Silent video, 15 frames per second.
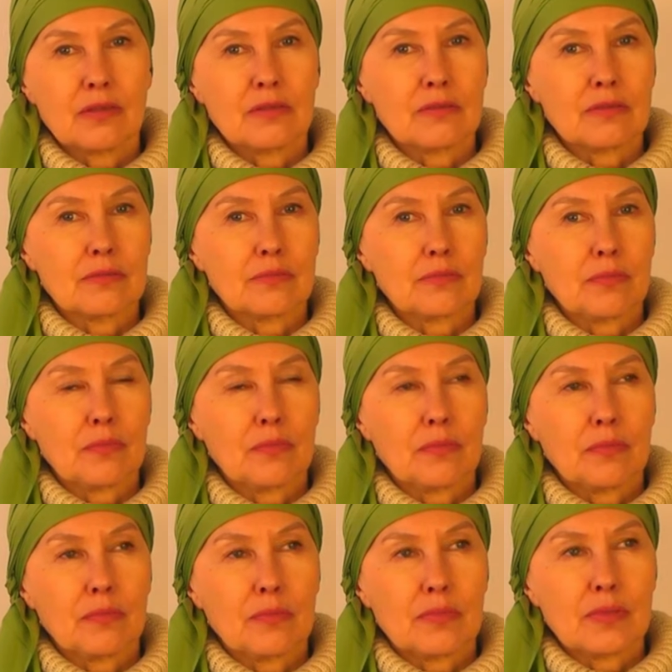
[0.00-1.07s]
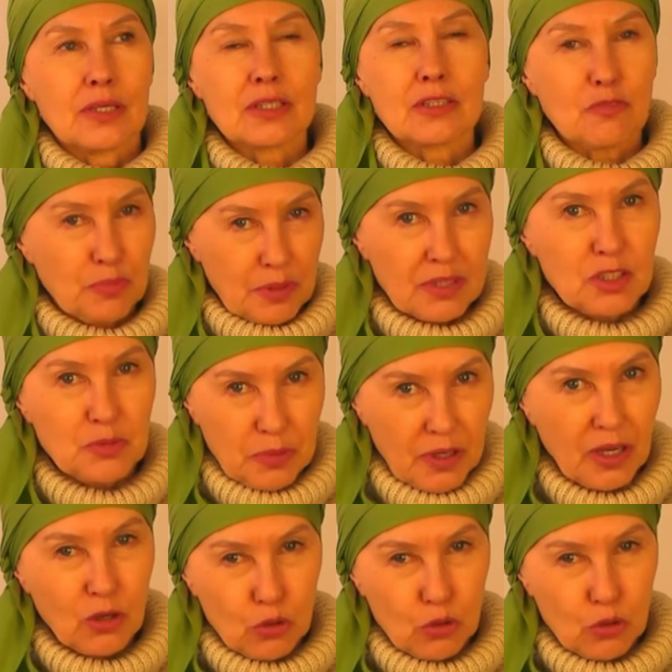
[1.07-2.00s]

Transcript: Эм, это, в принципе,